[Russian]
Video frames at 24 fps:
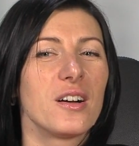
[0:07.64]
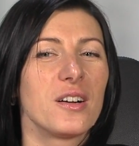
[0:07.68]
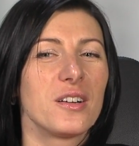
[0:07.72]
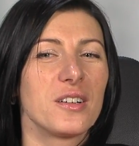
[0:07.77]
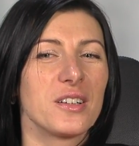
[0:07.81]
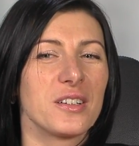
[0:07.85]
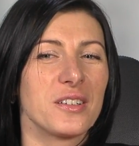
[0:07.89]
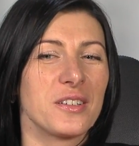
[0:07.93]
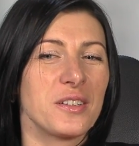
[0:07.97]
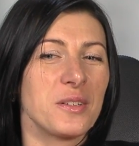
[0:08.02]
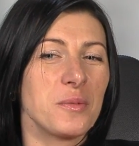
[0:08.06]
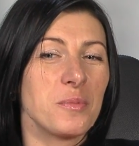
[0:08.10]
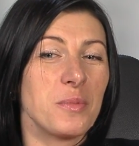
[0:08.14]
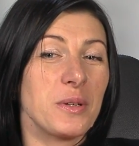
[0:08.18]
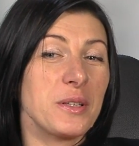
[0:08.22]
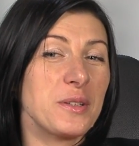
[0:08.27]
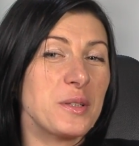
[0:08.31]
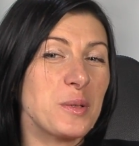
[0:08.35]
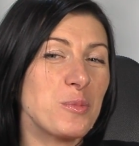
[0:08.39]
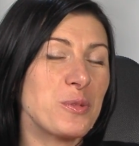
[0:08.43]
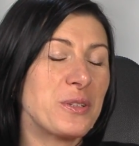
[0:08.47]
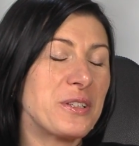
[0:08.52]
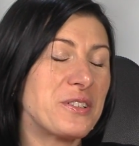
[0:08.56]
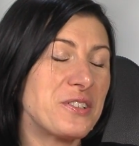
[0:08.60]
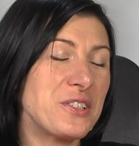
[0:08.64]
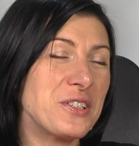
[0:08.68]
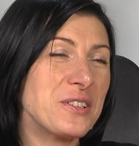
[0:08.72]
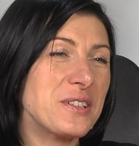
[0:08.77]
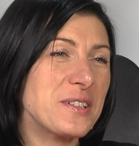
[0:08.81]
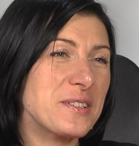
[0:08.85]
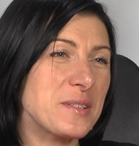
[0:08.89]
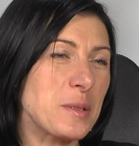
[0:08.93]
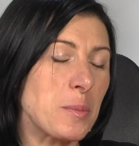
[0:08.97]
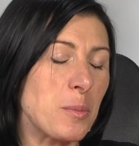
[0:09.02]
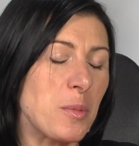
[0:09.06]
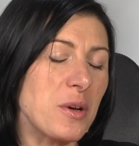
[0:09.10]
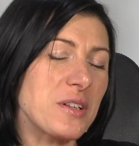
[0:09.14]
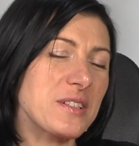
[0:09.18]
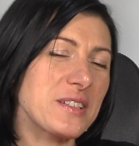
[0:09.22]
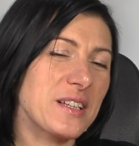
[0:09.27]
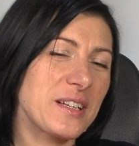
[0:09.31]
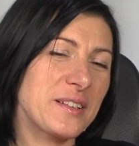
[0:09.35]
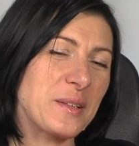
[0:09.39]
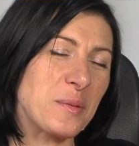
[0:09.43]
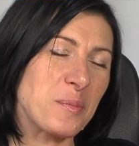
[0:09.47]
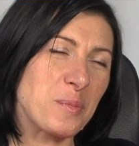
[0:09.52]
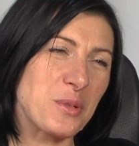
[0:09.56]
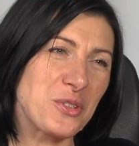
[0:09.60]
А, и поэтому летела с
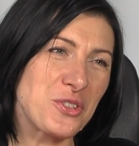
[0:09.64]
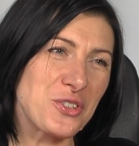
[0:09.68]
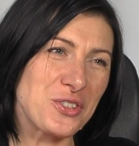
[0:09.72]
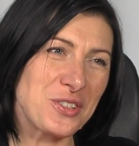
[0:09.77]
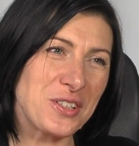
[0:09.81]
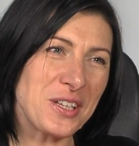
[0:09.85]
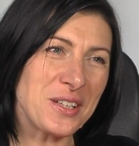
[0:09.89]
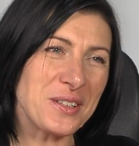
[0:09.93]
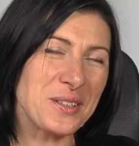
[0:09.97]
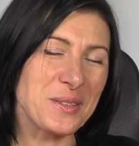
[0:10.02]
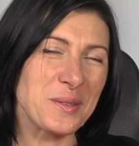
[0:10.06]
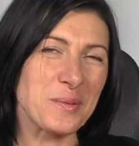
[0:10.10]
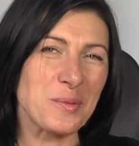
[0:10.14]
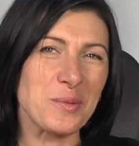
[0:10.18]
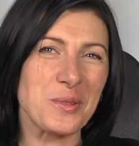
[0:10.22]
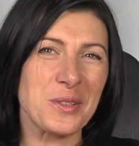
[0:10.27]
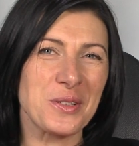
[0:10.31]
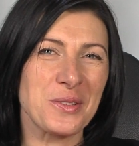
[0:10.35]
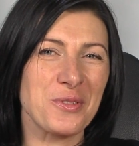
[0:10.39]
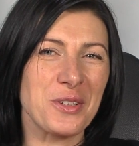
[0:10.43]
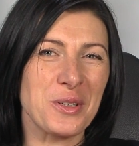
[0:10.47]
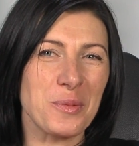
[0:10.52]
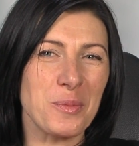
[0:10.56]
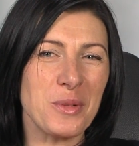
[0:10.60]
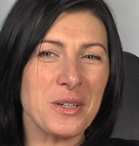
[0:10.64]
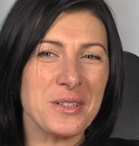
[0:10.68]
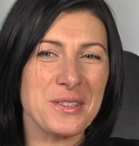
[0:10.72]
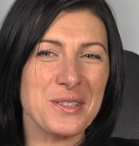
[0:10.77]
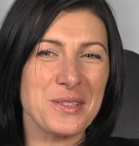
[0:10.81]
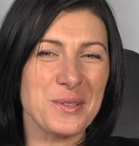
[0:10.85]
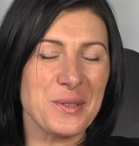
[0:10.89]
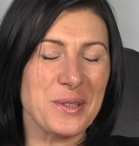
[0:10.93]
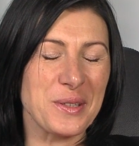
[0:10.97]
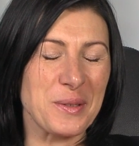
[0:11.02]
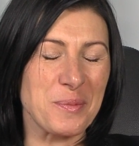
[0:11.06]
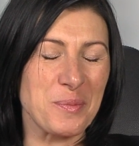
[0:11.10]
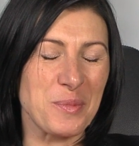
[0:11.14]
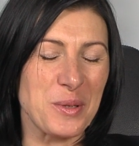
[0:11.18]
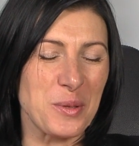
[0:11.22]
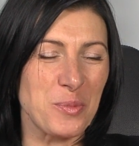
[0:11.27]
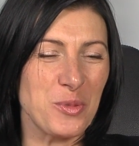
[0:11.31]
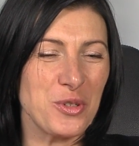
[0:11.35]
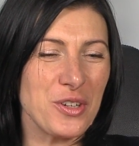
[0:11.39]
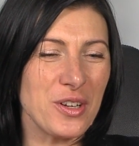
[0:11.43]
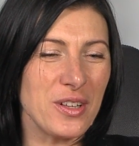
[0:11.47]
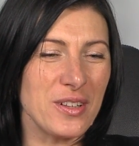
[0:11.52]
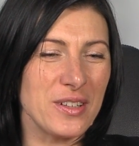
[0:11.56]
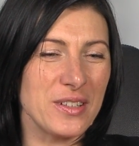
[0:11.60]
опаской, там почитала информацию, там
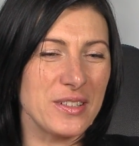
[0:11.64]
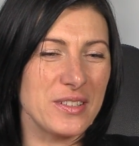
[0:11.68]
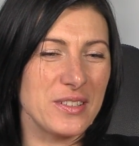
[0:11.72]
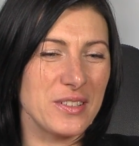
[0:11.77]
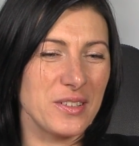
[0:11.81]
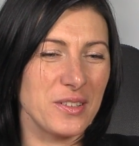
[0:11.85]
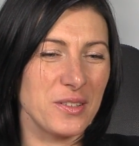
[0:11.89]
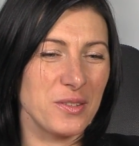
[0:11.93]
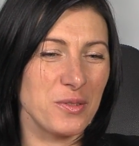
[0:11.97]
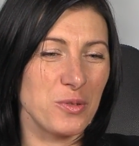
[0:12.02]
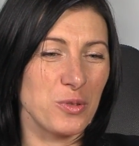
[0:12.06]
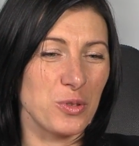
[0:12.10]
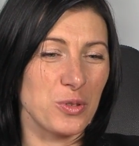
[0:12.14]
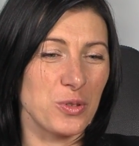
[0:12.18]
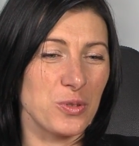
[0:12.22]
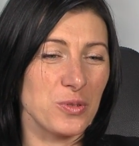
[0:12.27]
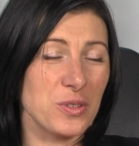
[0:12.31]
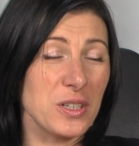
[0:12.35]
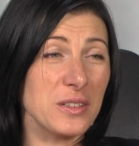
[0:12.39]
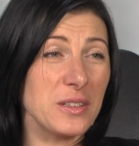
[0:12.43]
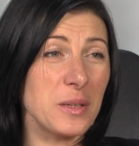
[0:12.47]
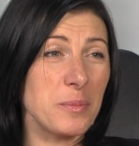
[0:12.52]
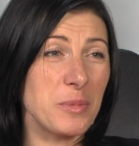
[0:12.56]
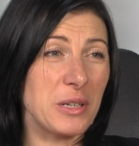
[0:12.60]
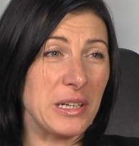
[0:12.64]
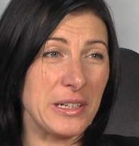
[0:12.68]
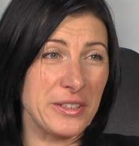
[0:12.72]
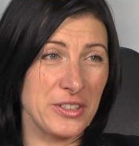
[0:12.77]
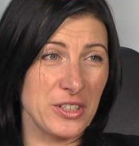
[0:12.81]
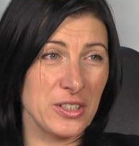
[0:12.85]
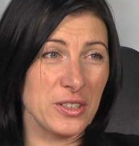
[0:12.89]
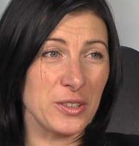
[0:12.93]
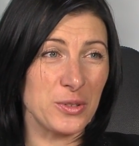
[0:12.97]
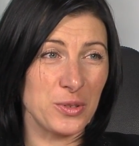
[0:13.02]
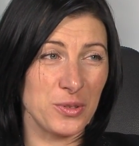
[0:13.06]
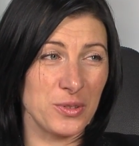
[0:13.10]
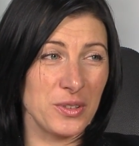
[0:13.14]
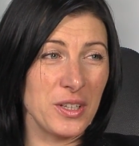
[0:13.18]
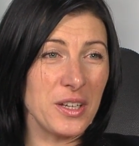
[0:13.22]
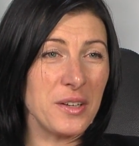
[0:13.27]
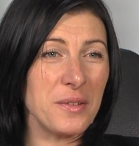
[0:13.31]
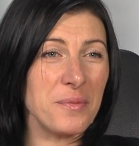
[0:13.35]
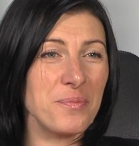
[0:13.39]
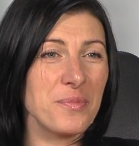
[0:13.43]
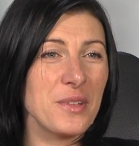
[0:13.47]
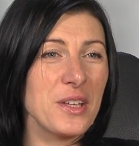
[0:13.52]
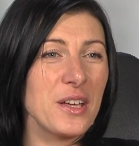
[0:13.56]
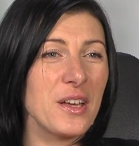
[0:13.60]
пообщалась. Вот. Но когда прилетела туда,